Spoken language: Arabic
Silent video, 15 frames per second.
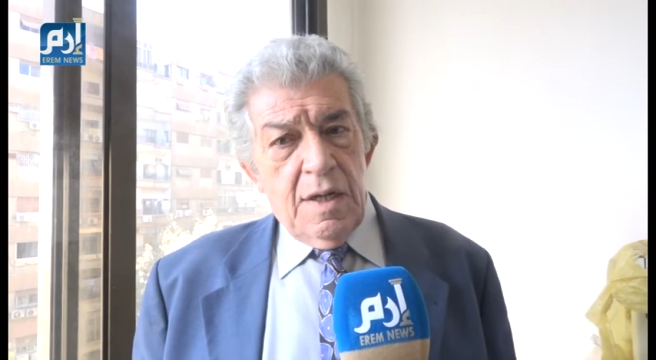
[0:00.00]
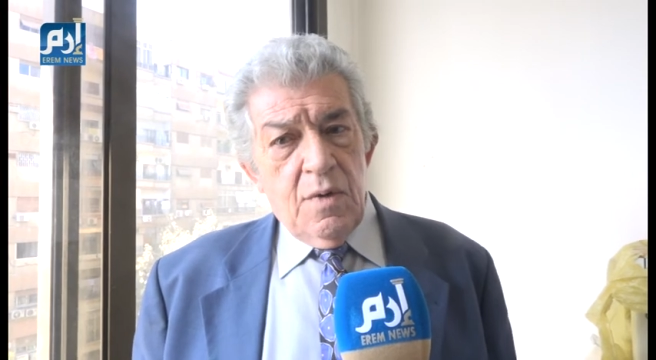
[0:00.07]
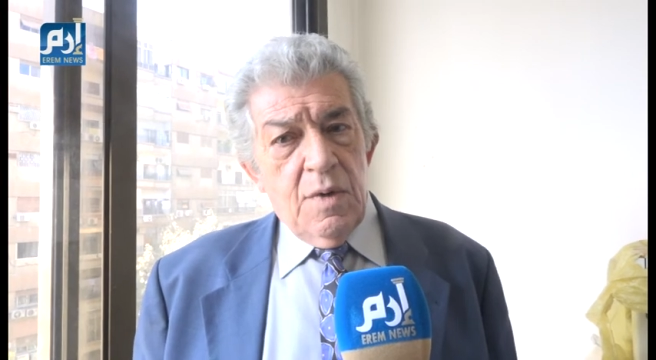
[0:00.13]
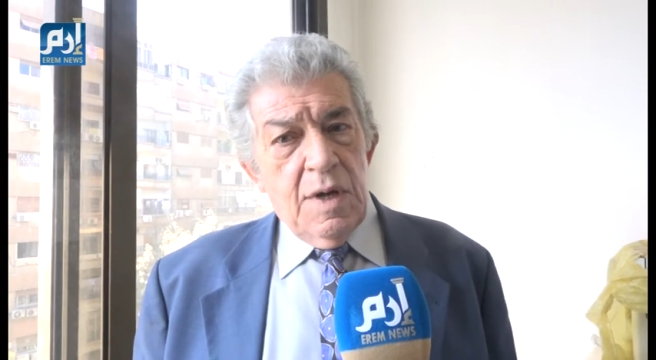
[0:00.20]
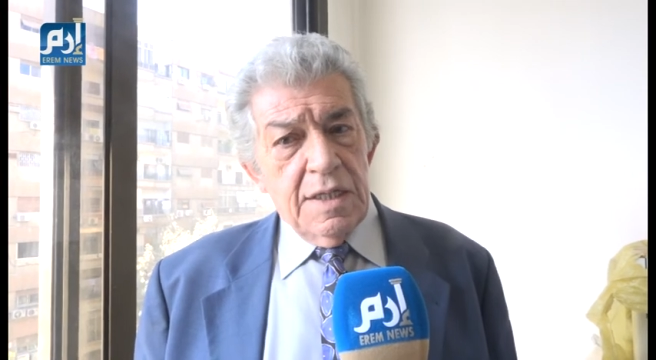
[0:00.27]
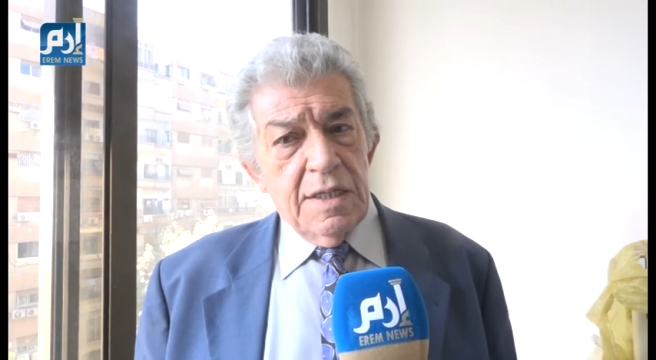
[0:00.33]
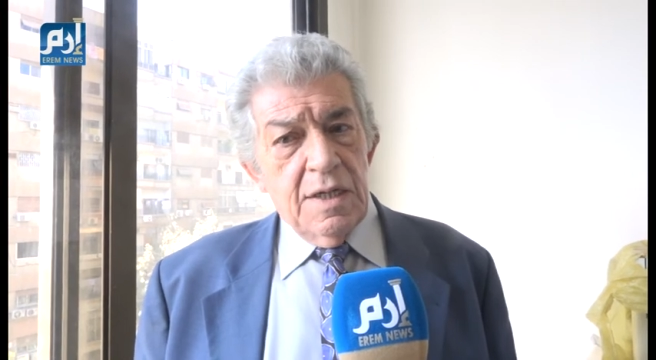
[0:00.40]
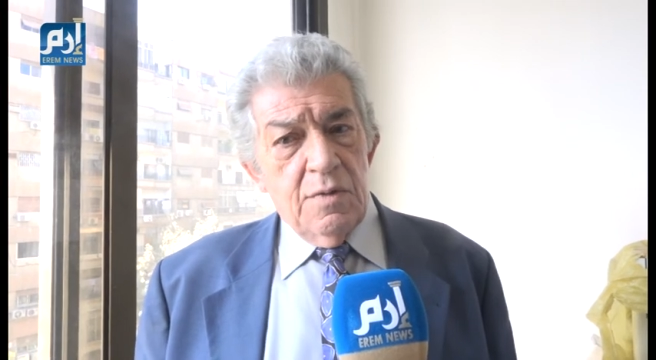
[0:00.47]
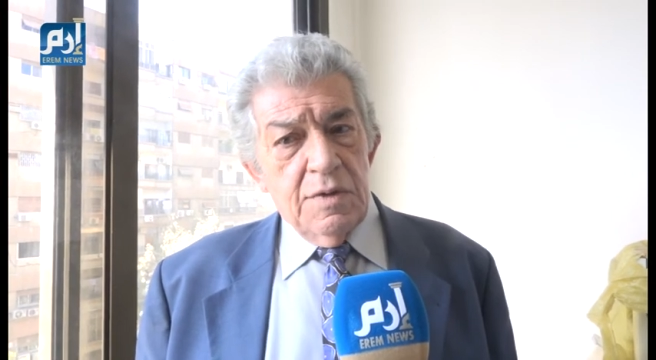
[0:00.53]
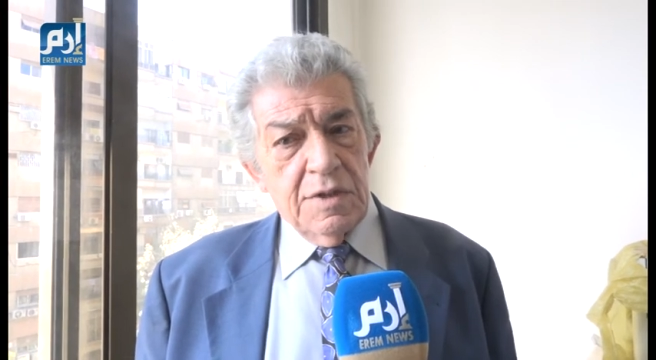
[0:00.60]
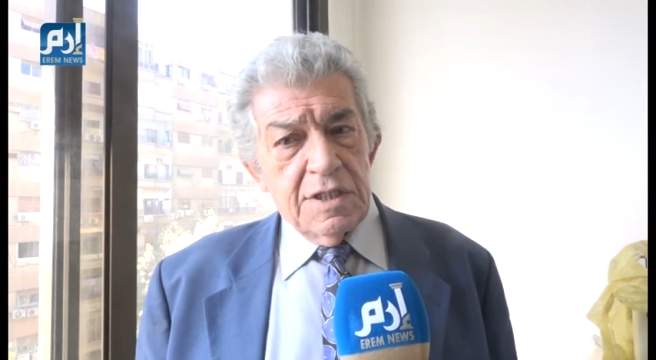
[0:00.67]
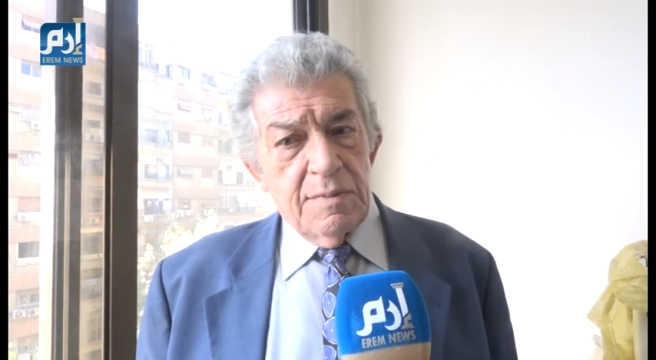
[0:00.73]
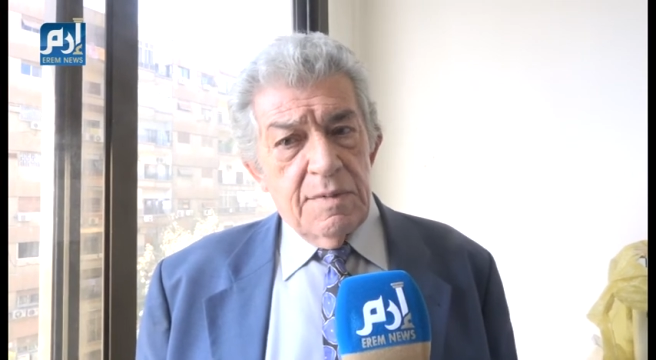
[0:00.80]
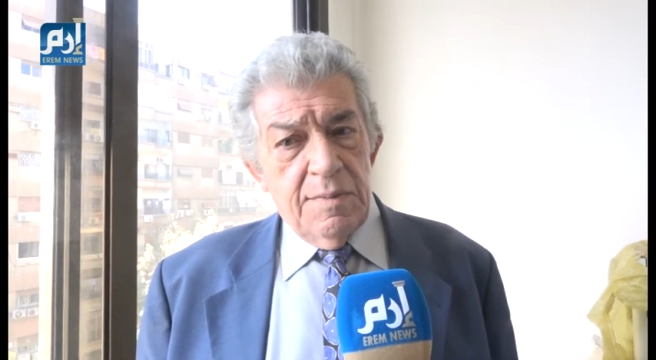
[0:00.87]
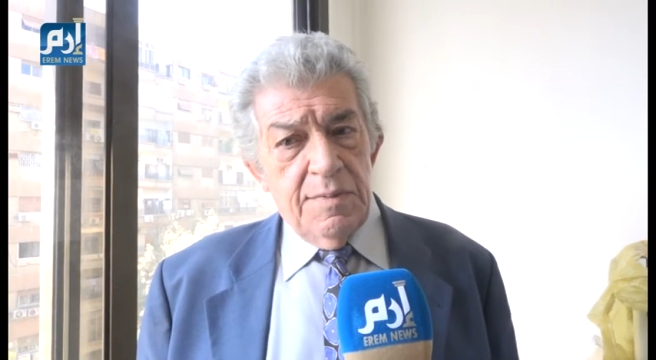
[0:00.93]
وهذا هو
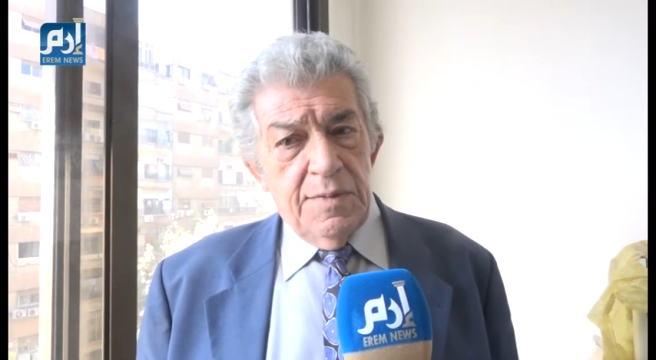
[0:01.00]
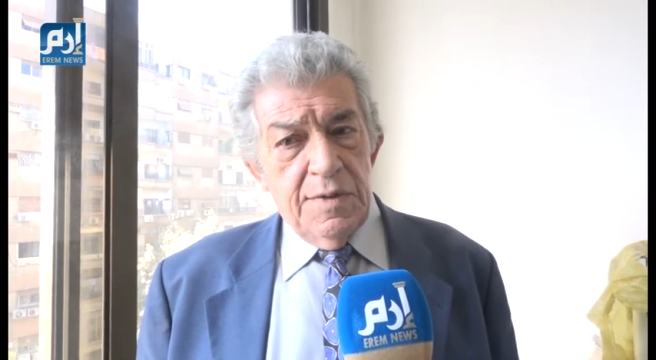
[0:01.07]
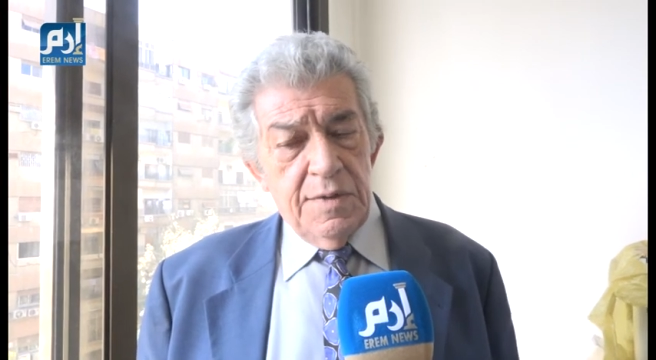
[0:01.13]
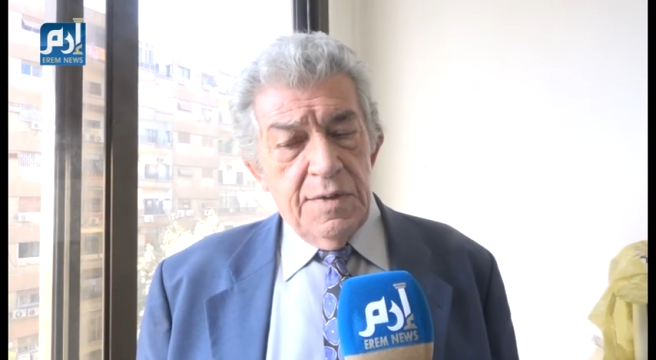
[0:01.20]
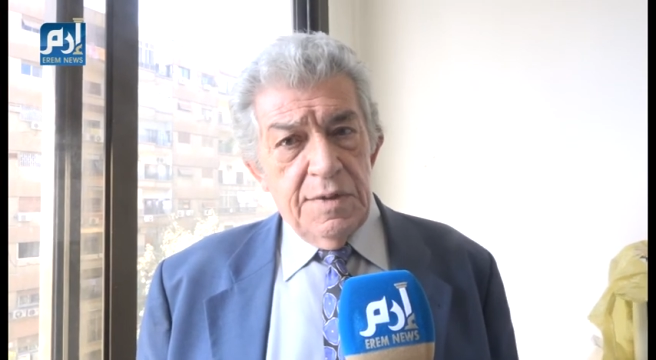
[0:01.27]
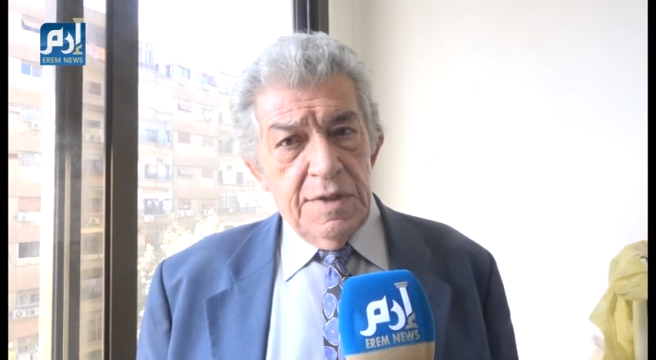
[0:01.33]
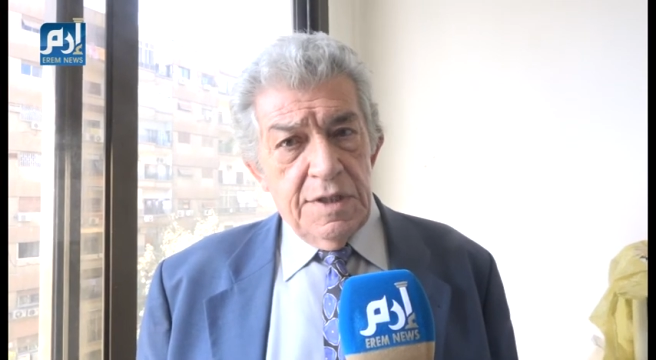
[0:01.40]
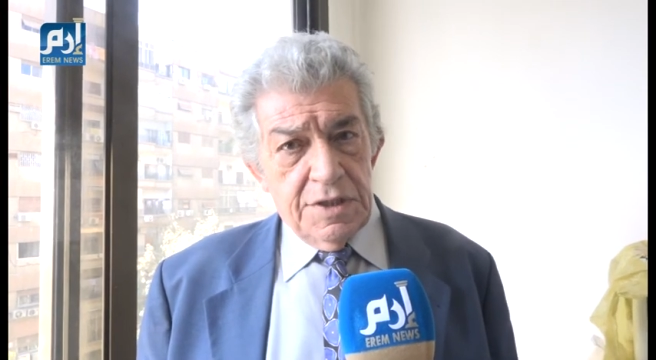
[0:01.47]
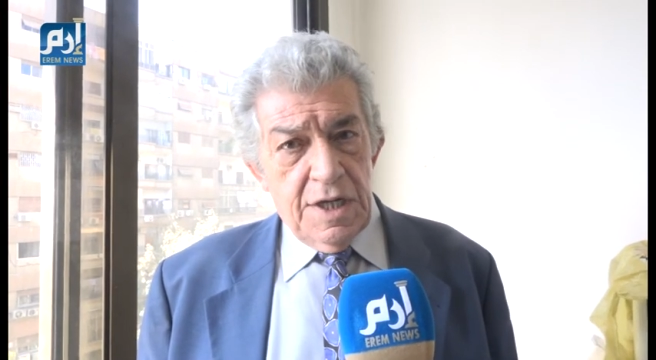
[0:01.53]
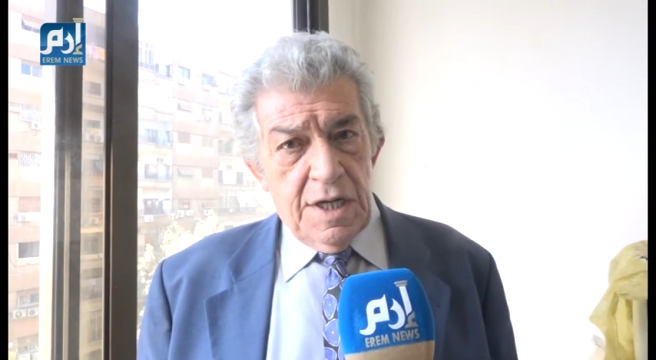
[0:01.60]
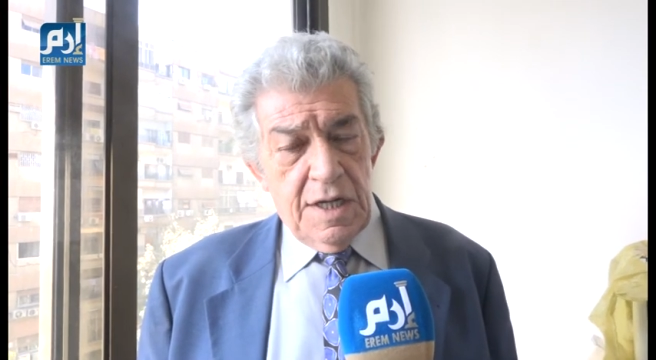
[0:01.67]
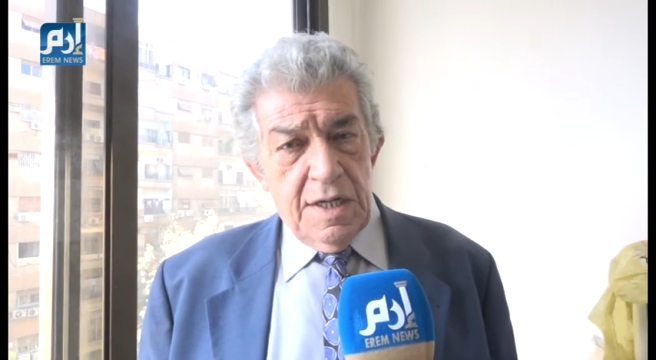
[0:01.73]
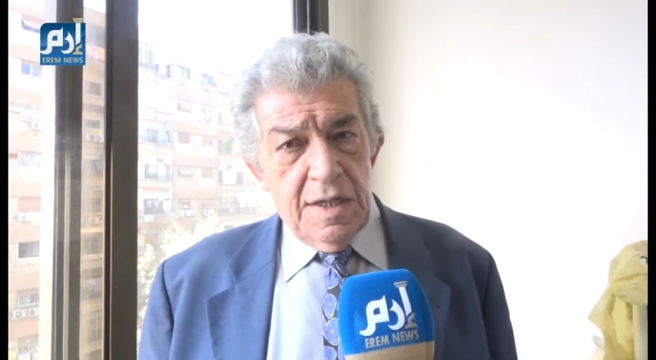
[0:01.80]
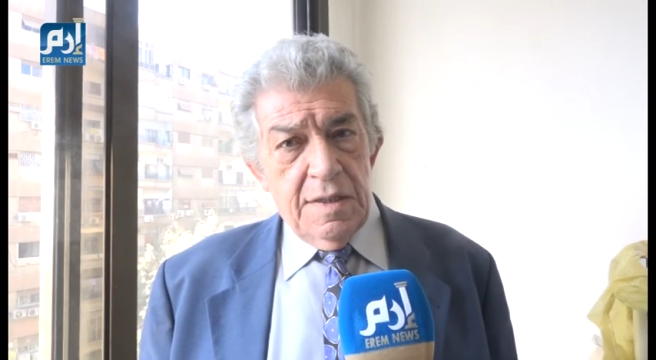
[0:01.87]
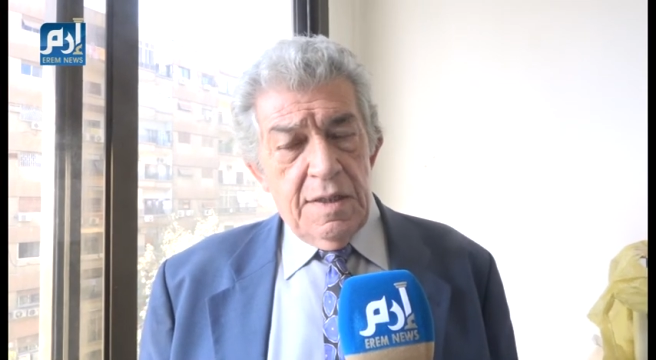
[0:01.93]
سبب
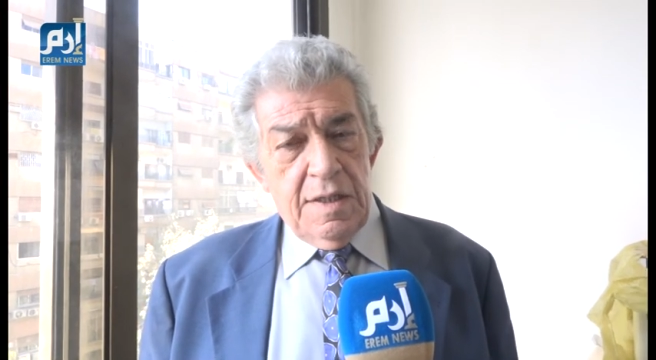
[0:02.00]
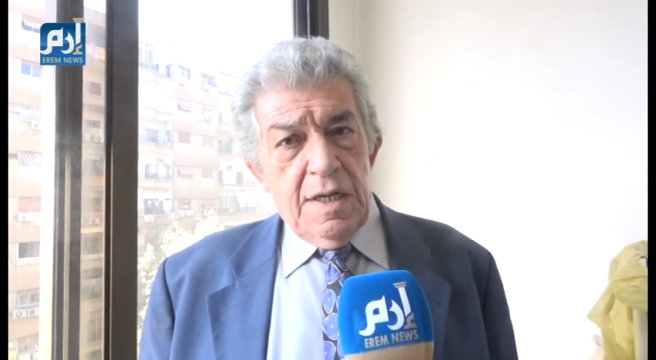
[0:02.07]
نجاحها